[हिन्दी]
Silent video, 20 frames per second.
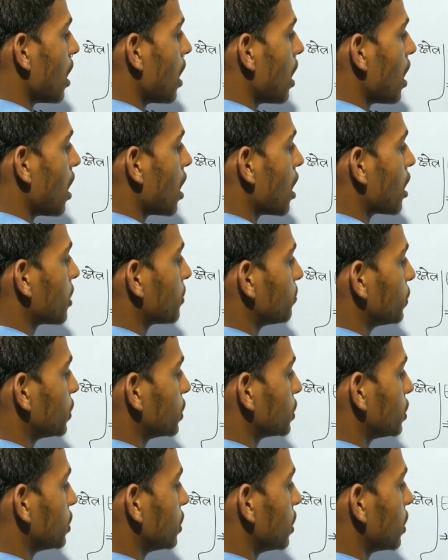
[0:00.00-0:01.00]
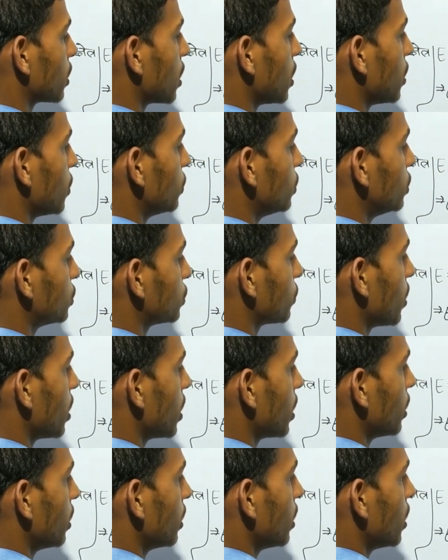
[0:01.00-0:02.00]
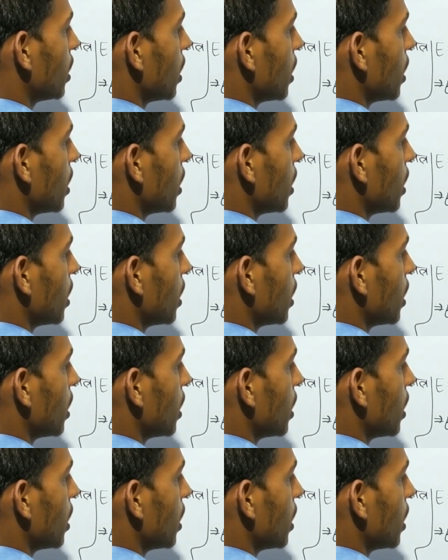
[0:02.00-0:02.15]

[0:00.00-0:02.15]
आर प्लस एल का होल स्क्वायर